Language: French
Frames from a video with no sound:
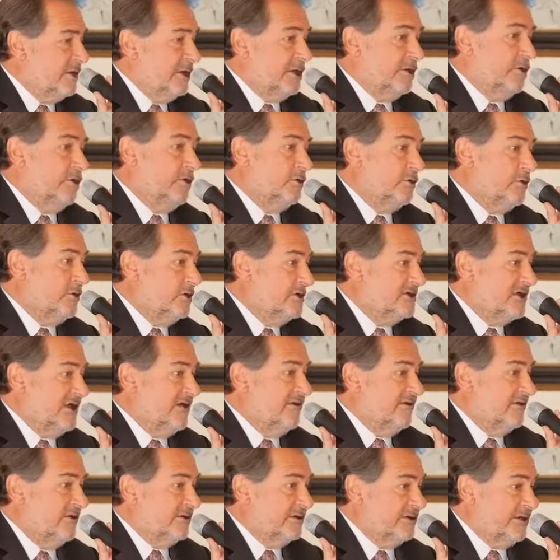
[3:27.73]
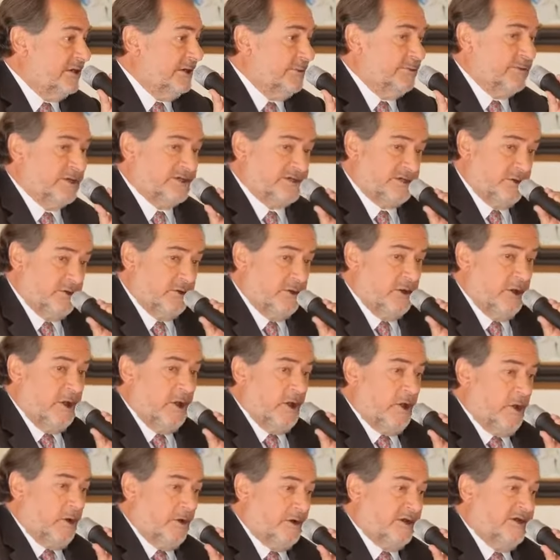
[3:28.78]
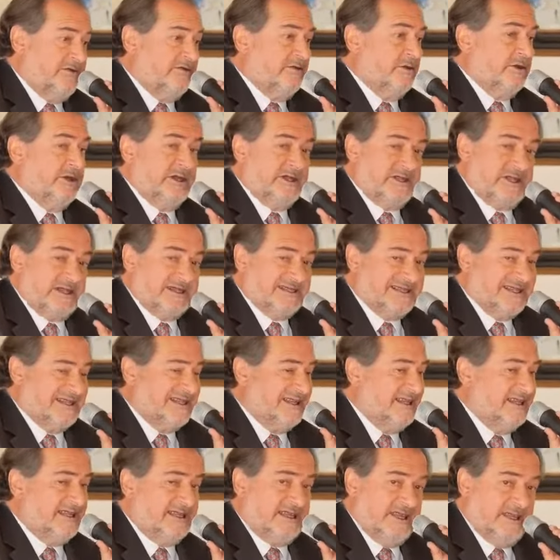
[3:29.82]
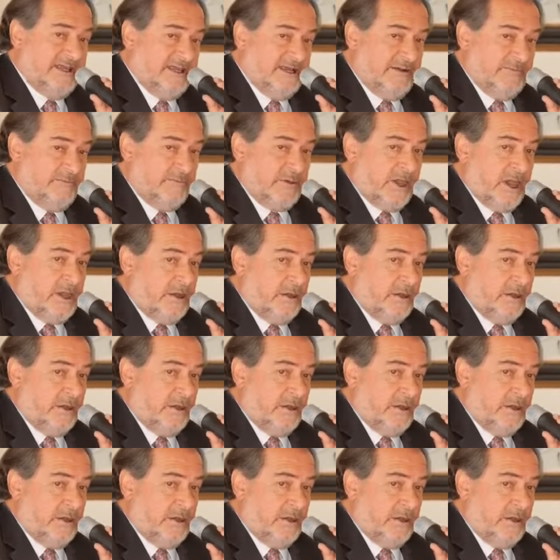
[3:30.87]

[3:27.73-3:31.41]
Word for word: Les clones, on les a inventés parce que on avait un état sanitaire